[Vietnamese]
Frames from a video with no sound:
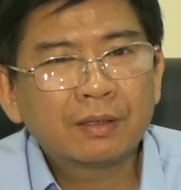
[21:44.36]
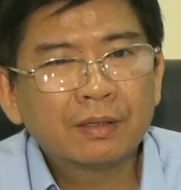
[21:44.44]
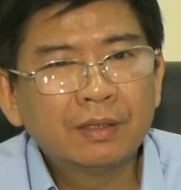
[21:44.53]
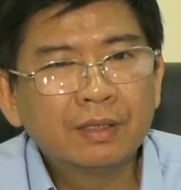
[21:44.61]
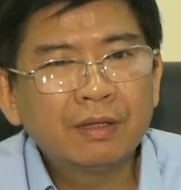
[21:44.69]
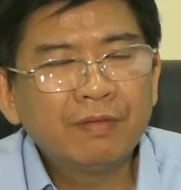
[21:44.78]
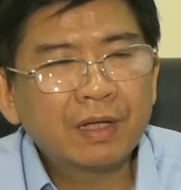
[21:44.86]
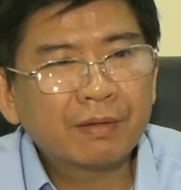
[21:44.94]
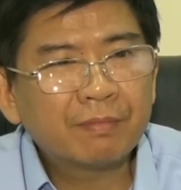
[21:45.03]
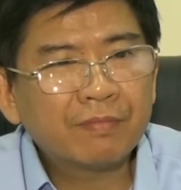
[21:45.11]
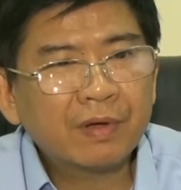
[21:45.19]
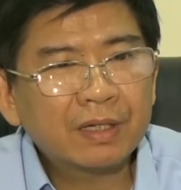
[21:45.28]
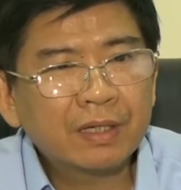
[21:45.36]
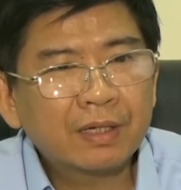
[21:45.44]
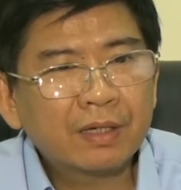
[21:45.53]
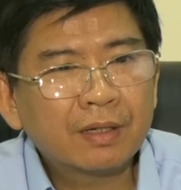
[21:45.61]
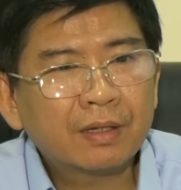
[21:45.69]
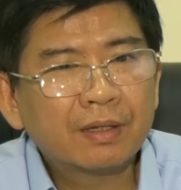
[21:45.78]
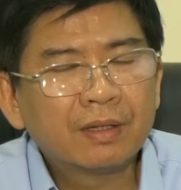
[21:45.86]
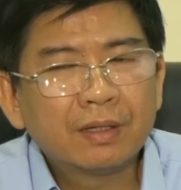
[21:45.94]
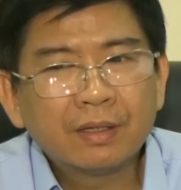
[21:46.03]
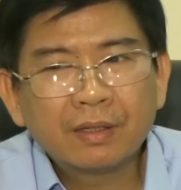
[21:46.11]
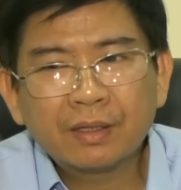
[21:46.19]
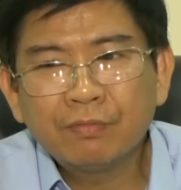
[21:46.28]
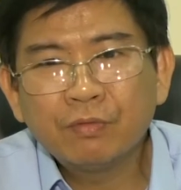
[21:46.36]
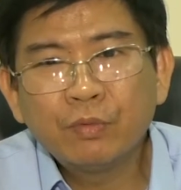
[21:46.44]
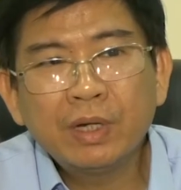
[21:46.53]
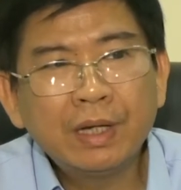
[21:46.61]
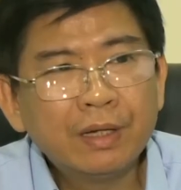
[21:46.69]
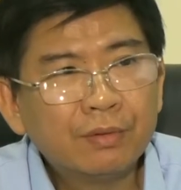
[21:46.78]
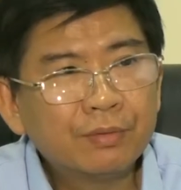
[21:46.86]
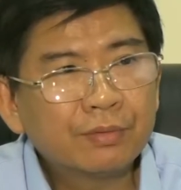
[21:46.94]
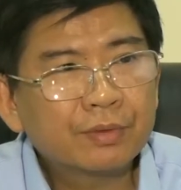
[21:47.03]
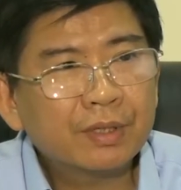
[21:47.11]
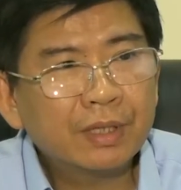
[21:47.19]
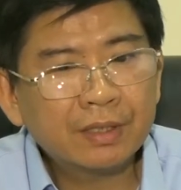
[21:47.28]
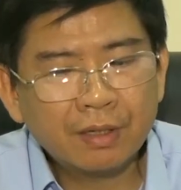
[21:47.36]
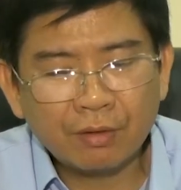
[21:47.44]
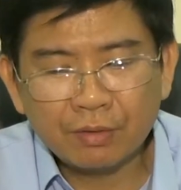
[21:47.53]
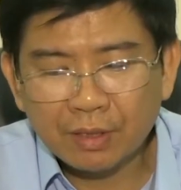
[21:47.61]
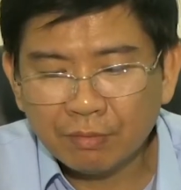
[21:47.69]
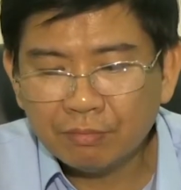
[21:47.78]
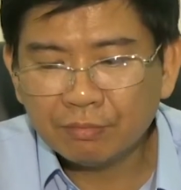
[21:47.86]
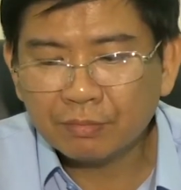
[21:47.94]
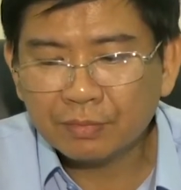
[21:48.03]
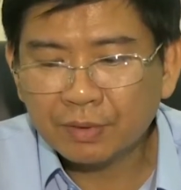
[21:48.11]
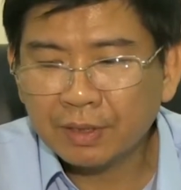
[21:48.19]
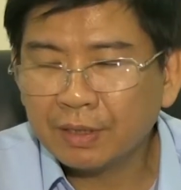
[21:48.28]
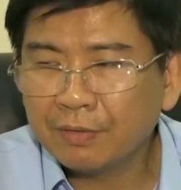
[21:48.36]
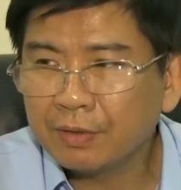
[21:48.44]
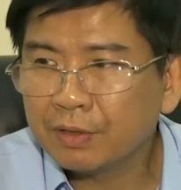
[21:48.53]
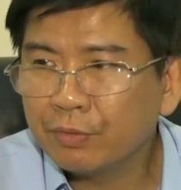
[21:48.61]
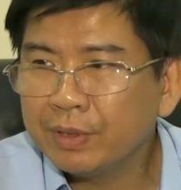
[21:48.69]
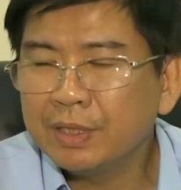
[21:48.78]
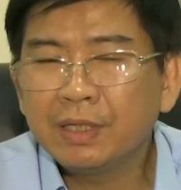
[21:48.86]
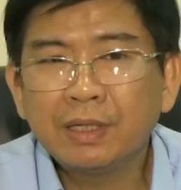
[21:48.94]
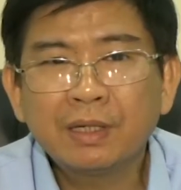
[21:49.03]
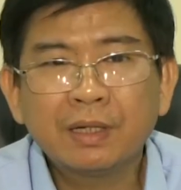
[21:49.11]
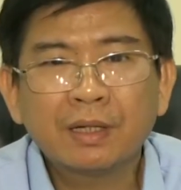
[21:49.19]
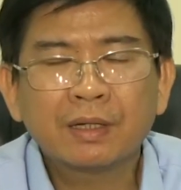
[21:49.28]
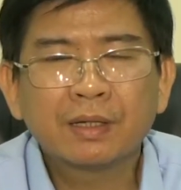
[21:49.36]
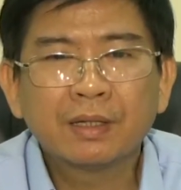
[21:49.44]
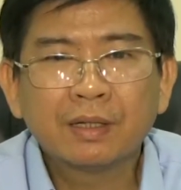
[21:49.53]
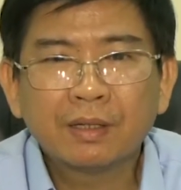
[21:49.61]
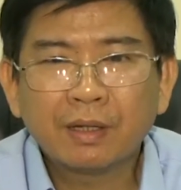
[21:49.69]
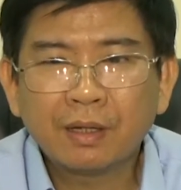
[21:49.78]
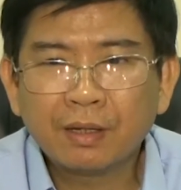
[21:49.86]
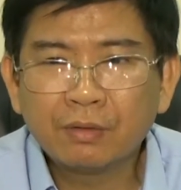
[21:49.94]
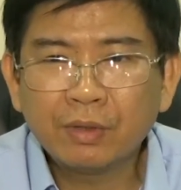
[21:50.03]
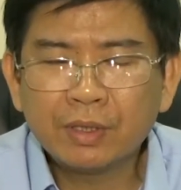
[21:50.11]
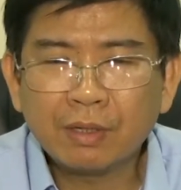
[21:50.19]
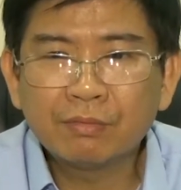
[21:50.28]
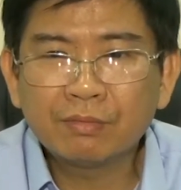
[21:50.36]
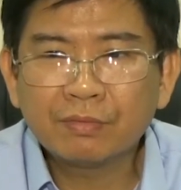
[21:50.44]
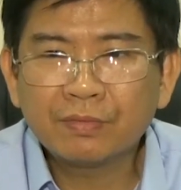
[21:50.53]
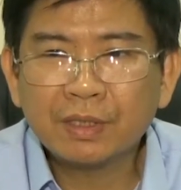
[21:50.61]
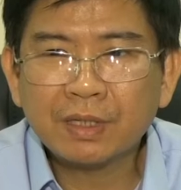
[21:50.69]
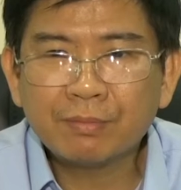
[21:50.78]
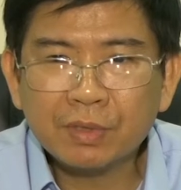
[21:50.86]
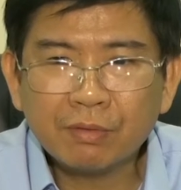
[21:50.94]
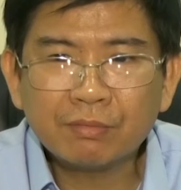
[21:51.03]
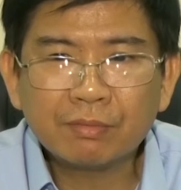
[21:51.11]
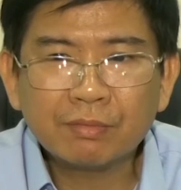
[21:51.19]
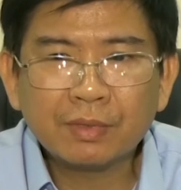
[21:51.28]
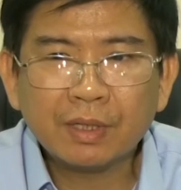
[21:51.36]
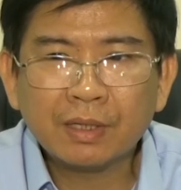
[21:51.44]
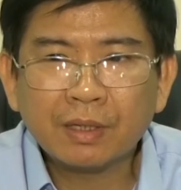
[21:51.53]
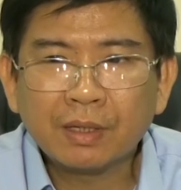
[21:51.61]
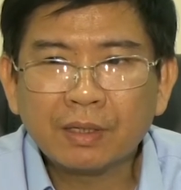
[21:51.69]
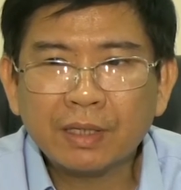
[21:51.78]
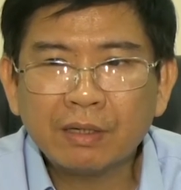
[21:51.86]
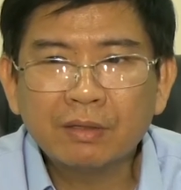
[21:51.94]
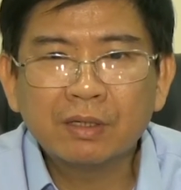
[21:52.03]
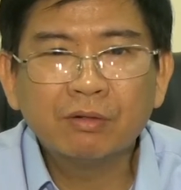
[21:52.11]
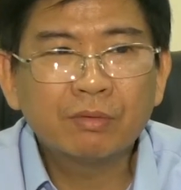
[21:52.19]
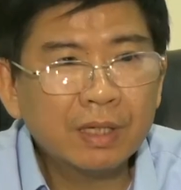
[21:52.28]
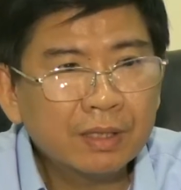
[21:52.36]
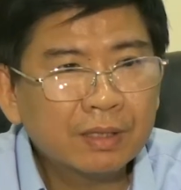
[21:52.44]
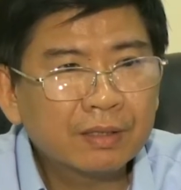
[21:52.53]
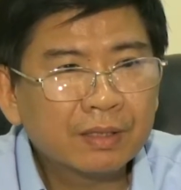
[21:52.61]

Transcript: từ cái việc phát triển cái vùng nguyên liệu cho để chọn giống rồi cái quy trình nuôi trồng và chăm sóc theo hướng hữu cơ